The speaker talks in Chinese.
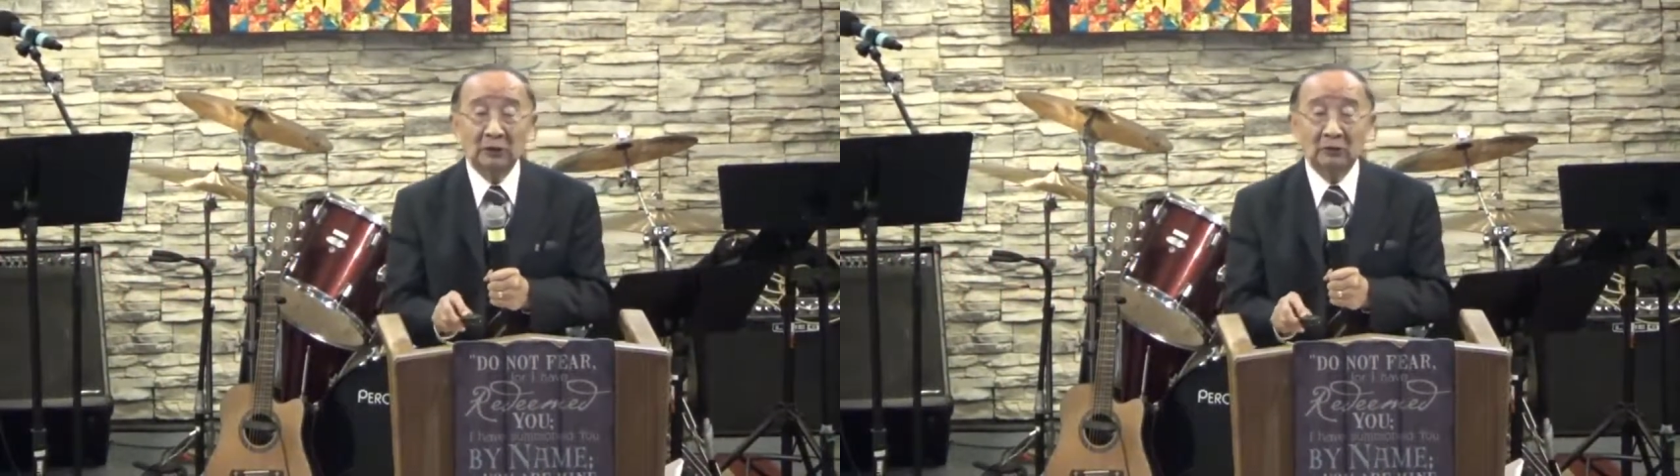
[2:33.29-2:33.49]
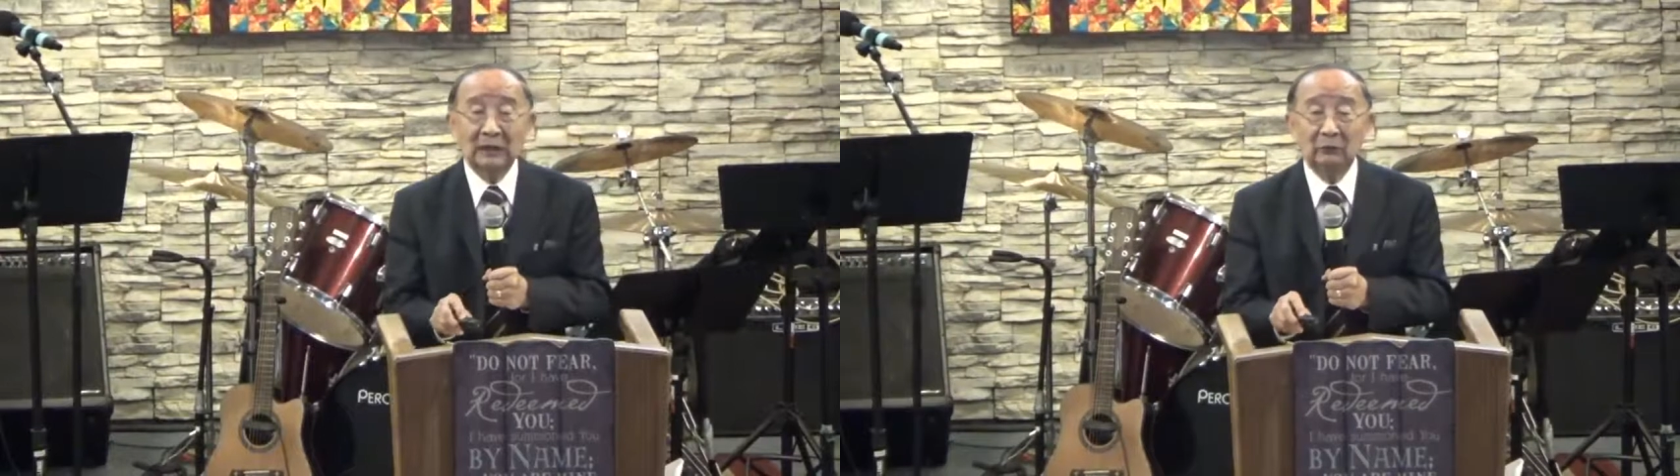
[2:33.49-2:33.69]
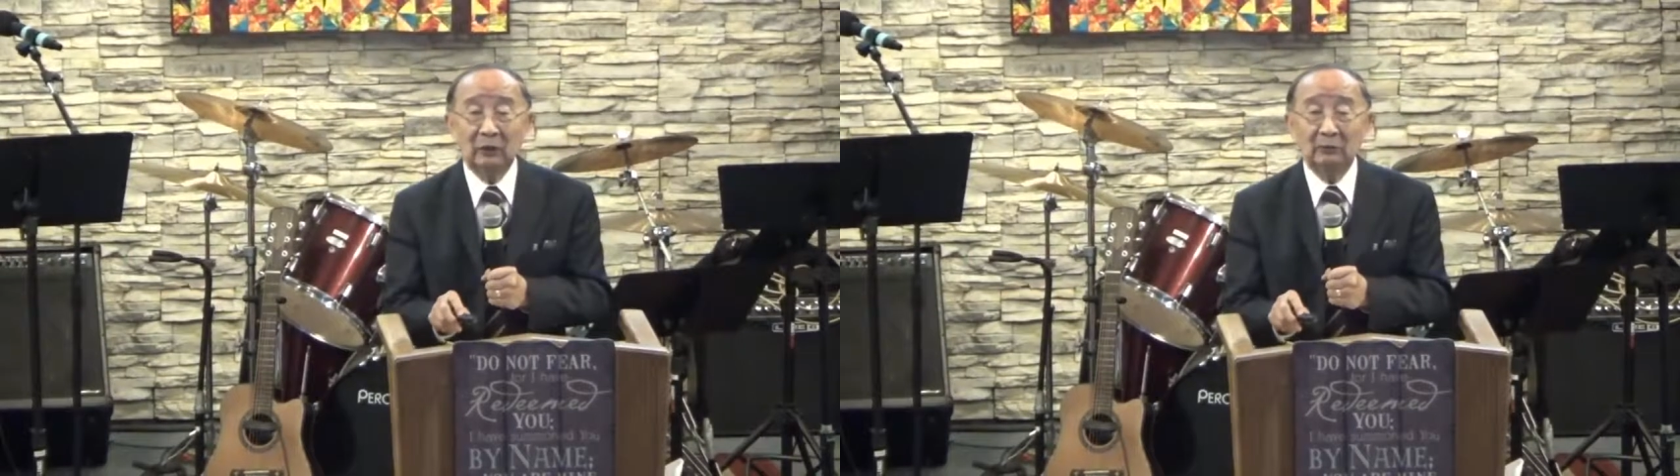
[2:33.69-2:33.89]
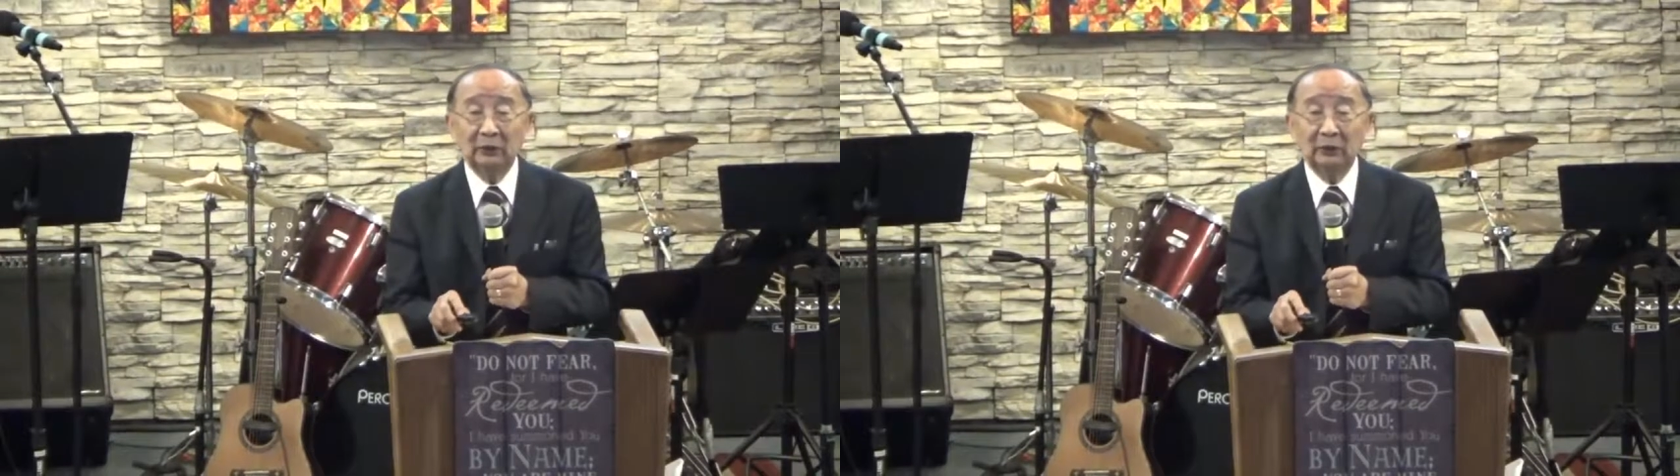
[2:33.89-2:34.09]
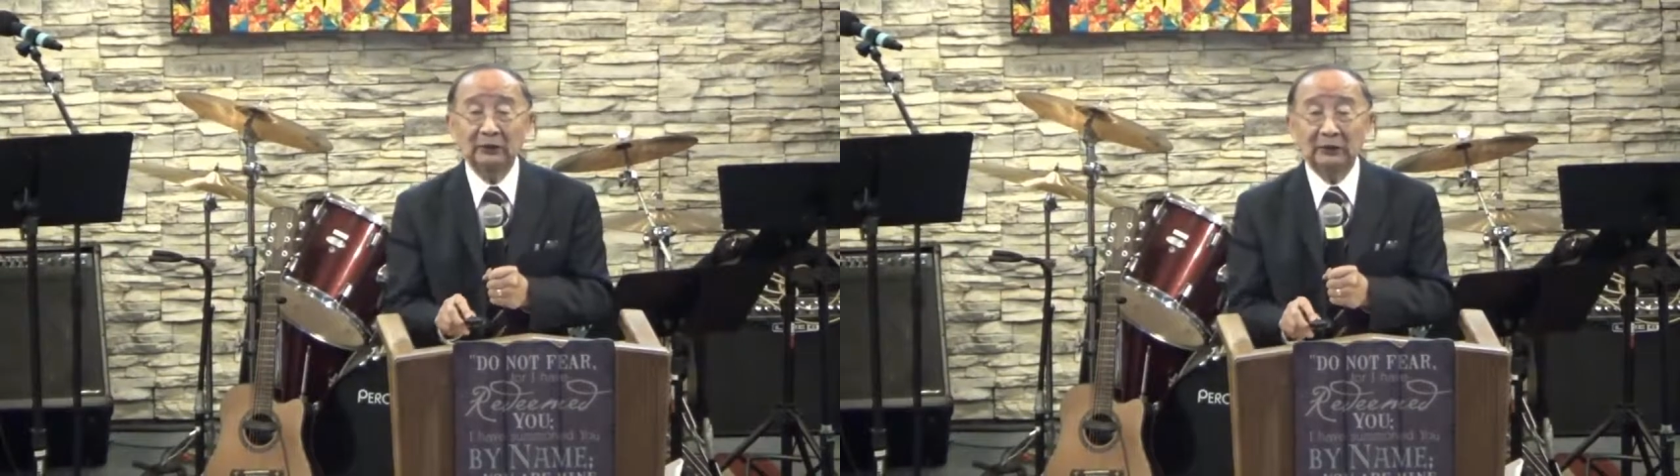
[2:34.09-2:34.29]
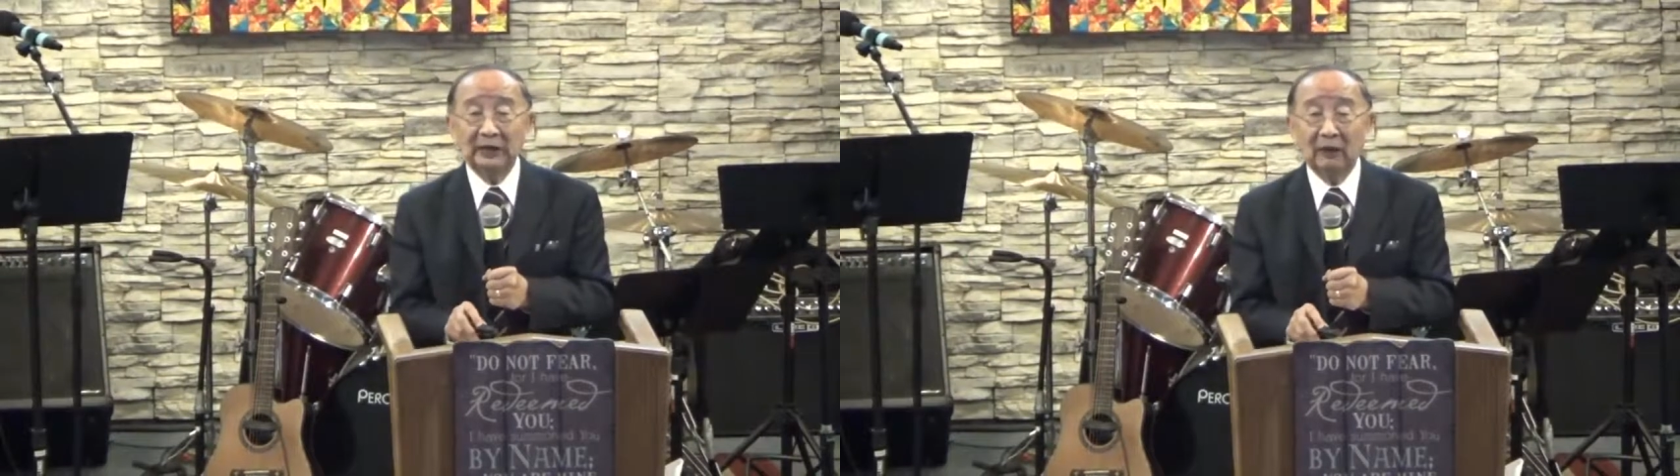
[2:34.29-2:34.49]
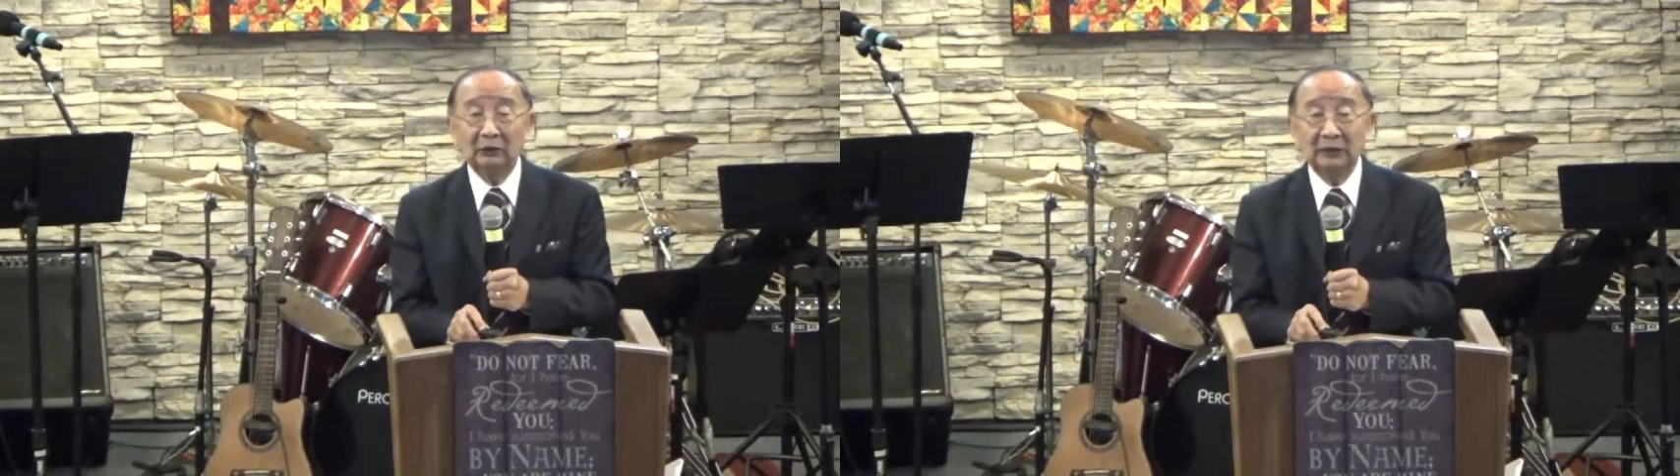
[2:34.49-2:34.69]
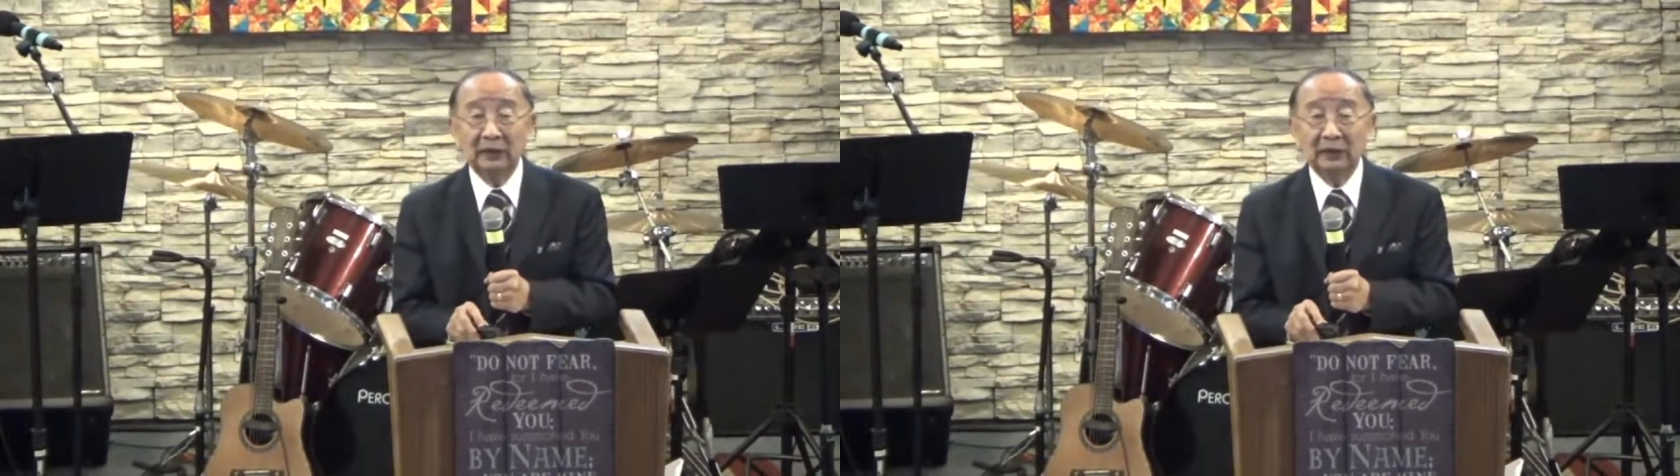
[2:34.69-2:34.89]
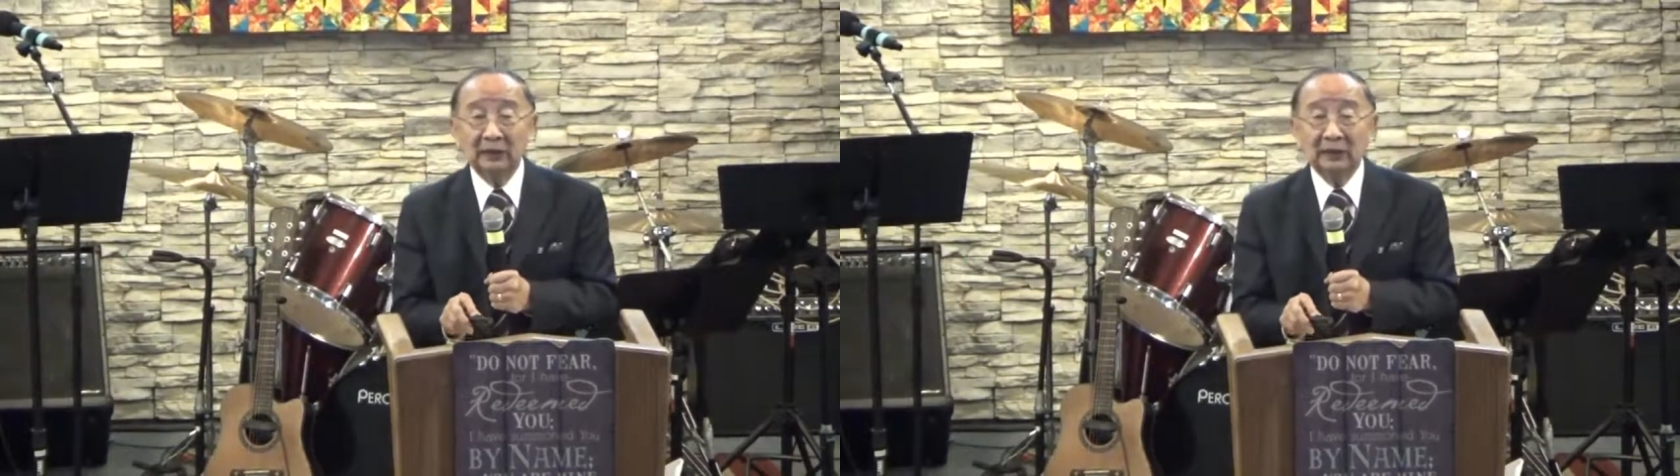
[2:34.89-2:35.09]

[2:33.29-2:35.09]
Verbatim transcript: 让我们有一点了解。